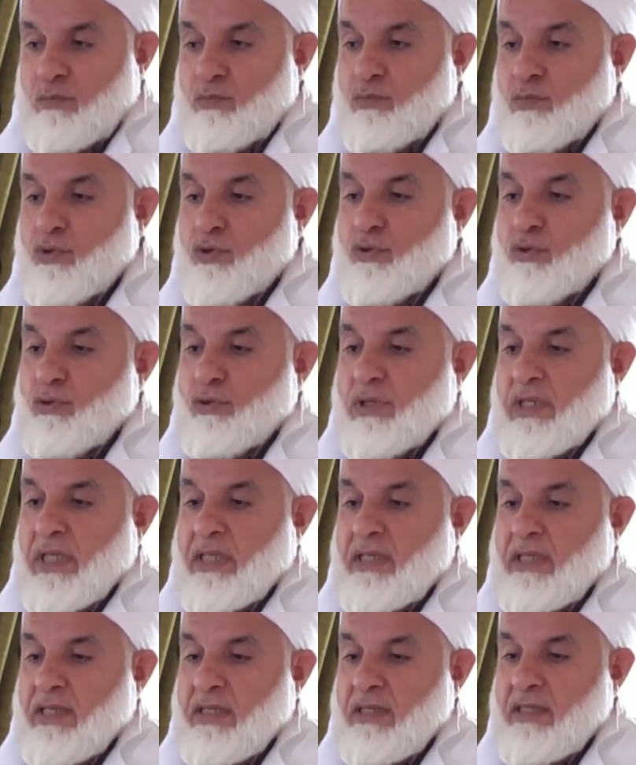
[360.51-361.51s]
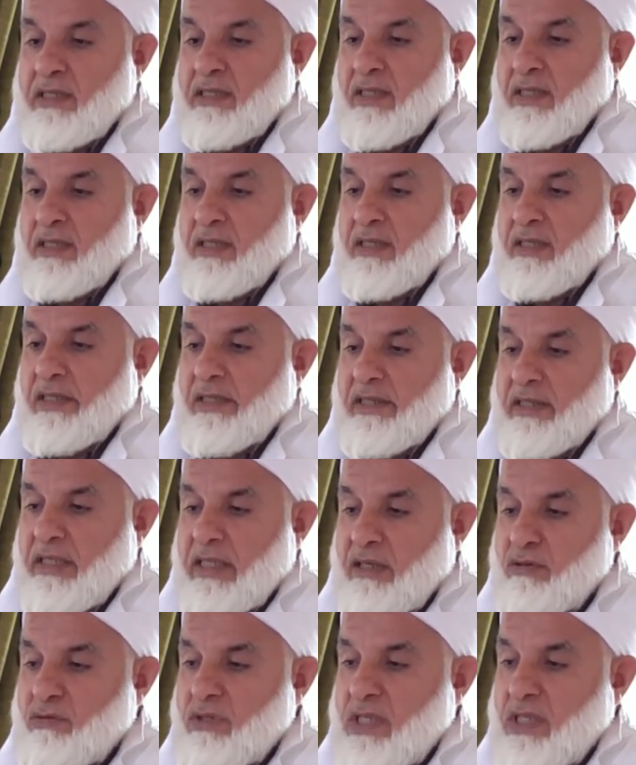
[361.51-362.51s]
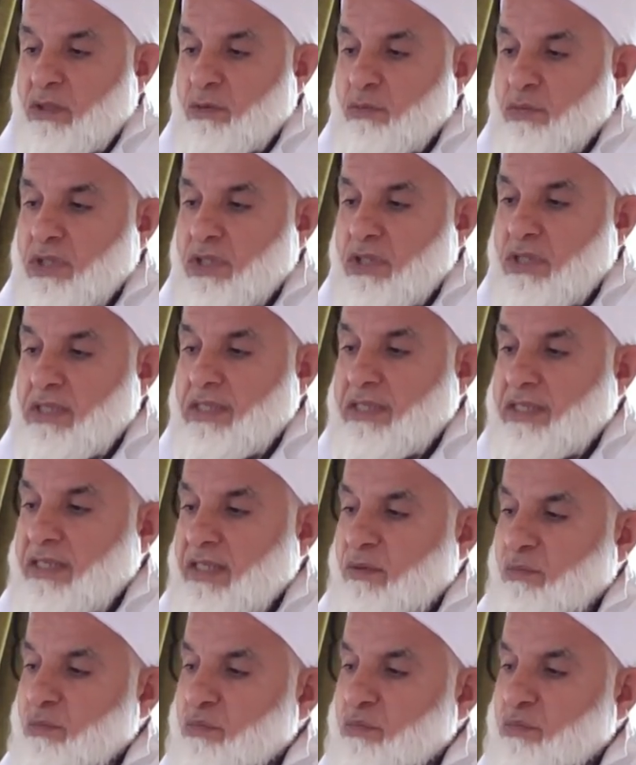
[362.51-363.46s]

büyüklerine saygılı davranmış ise